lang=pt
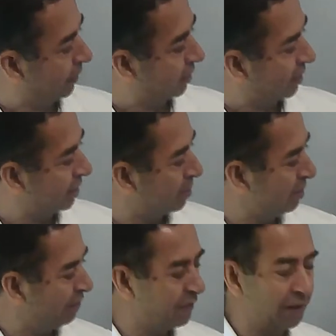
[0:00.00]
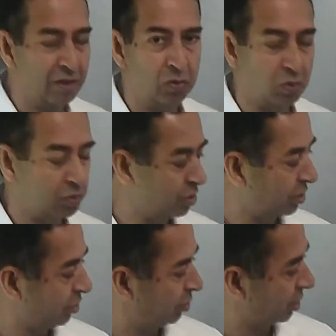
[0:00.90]
que também fica em torno de
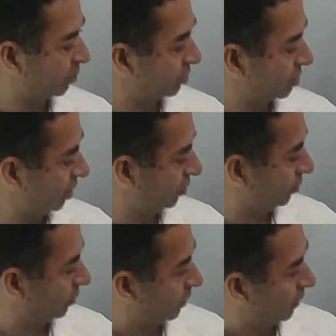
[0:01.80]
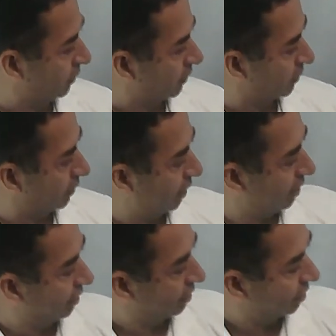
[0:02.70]
80%,
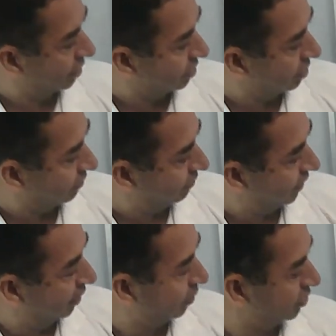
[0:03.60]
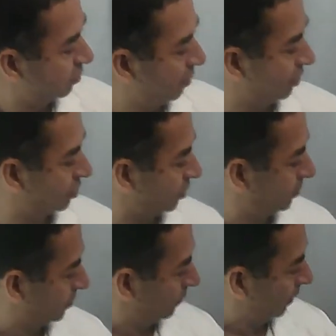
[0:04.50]
tá? Frequentemente
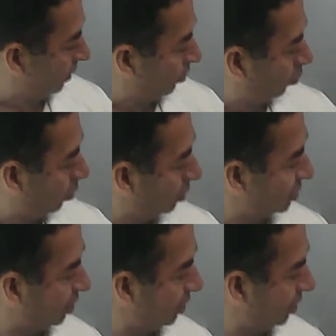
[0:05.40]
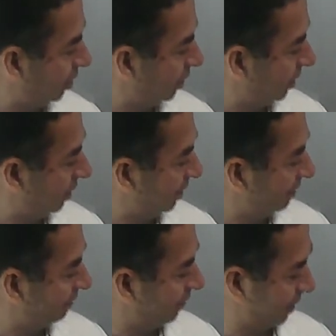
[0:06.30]
qual seria a, a
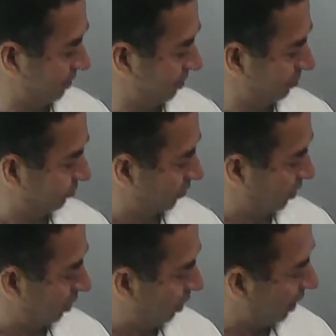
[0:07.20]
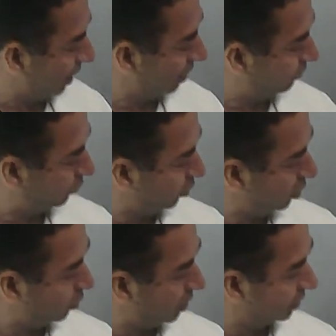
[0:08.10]
frase? I
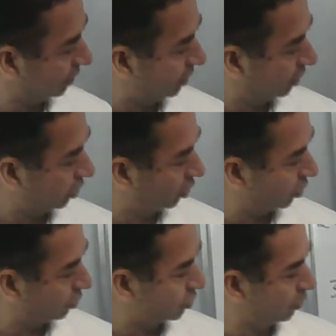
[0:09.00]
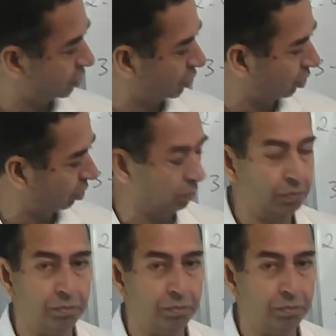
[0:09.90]
frequently go to school.